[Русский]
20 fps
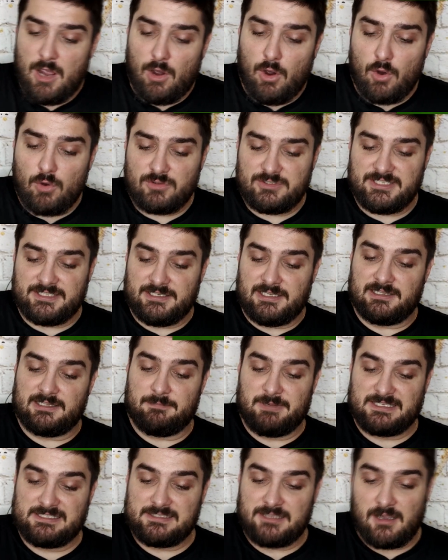Оудини
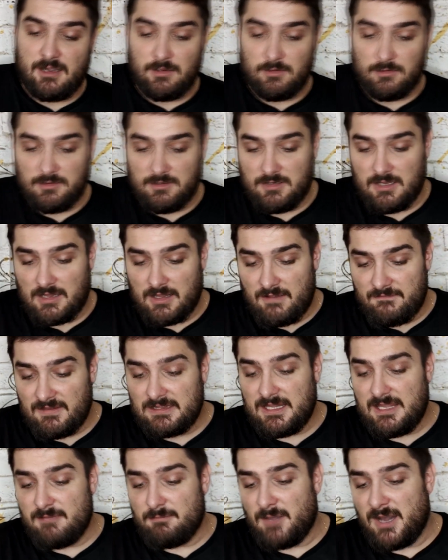написал,
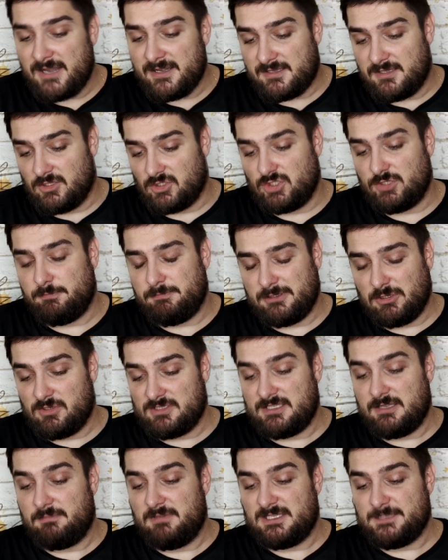Головин и Мартинш
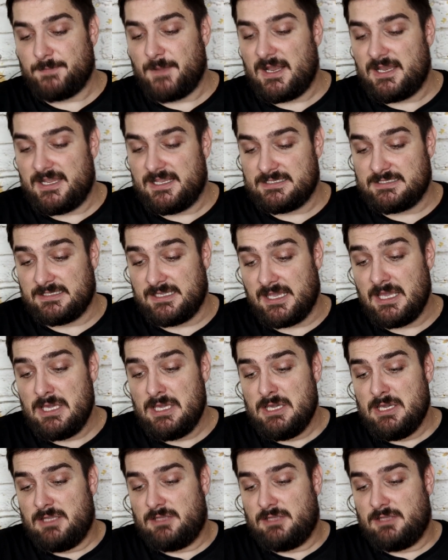просто бесполезные.